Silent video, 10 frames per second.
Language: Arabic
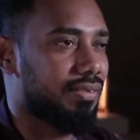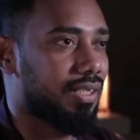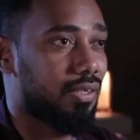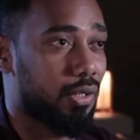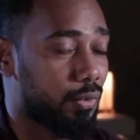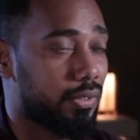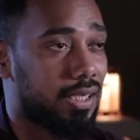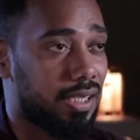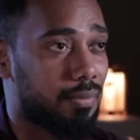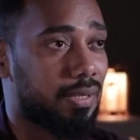فأخوي
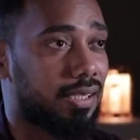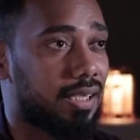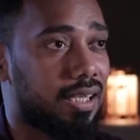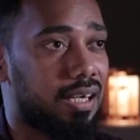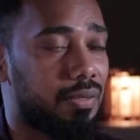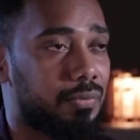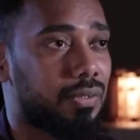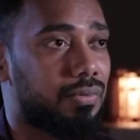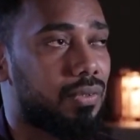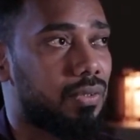الأكبر الله يرحمه
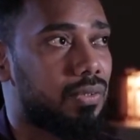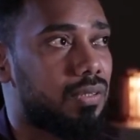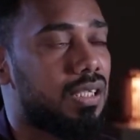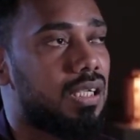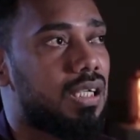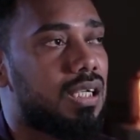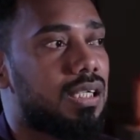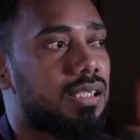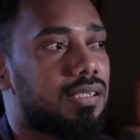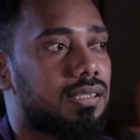ويغفر له
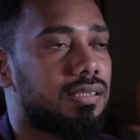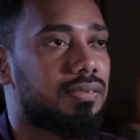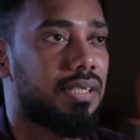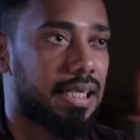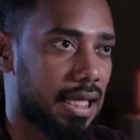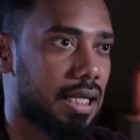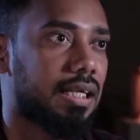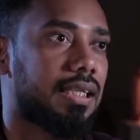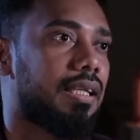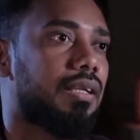آه، فنان
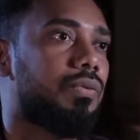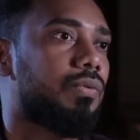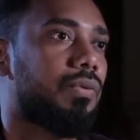أيضا